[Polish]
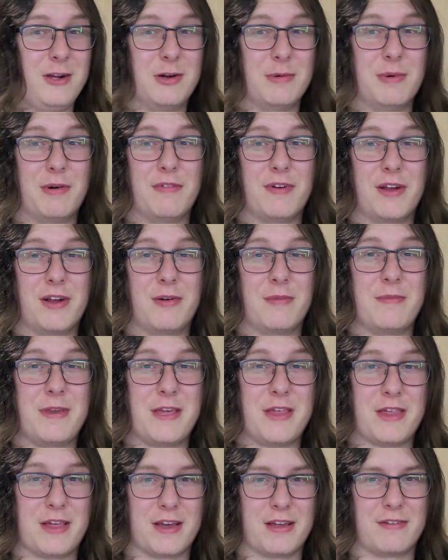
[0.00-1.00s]
gumowego
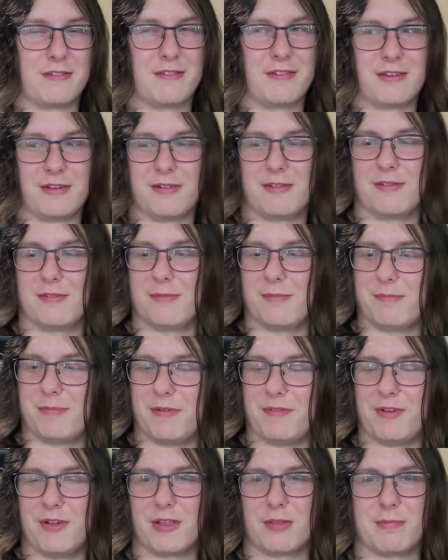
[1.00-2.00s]
misia. No,
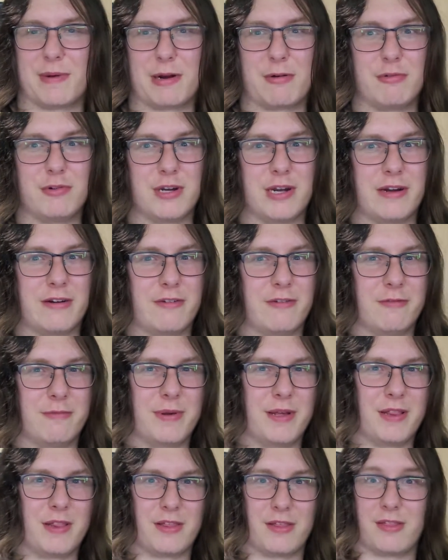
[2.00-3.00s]
pewnie o smaku rzeków
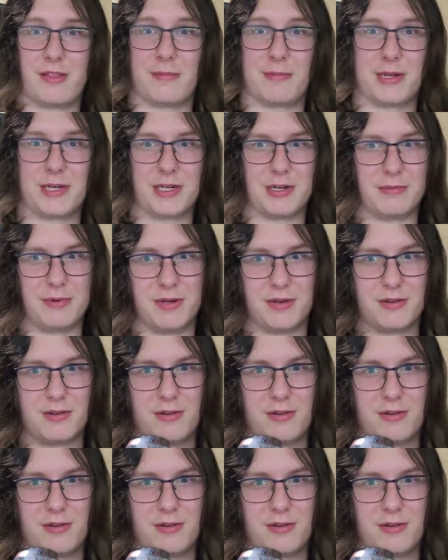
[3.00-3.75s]
będzie, zobaczymy.